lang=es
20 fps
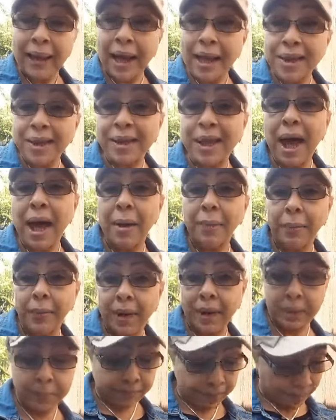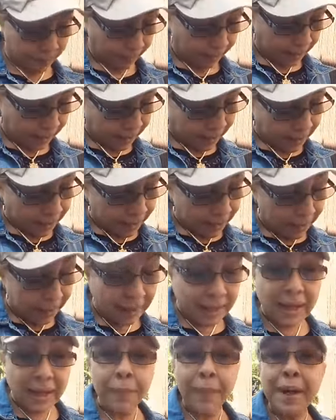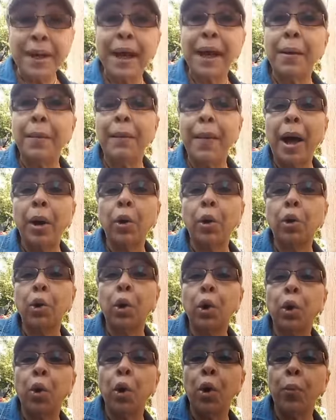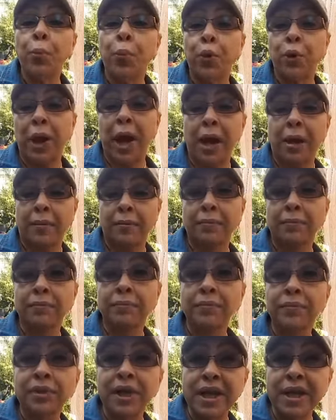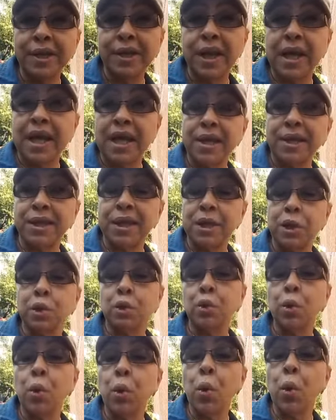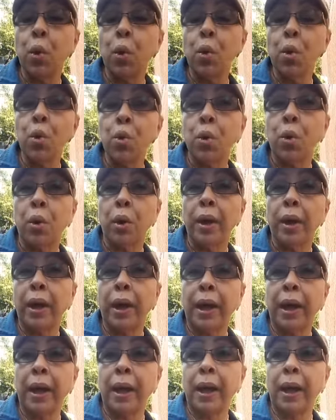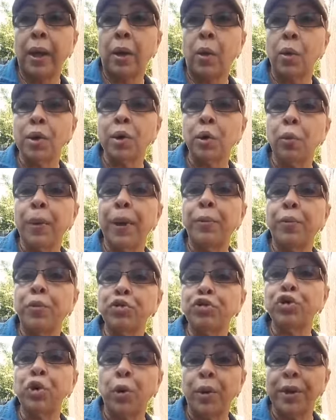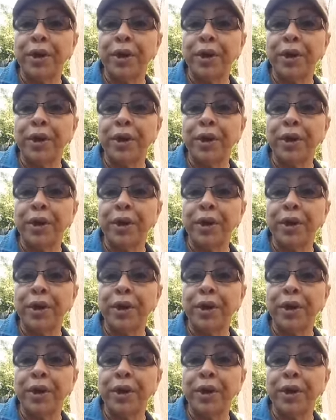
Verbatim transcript: Alzheimer. Elimina el mal olor corporal. Dice que si tú eh, consumes mucho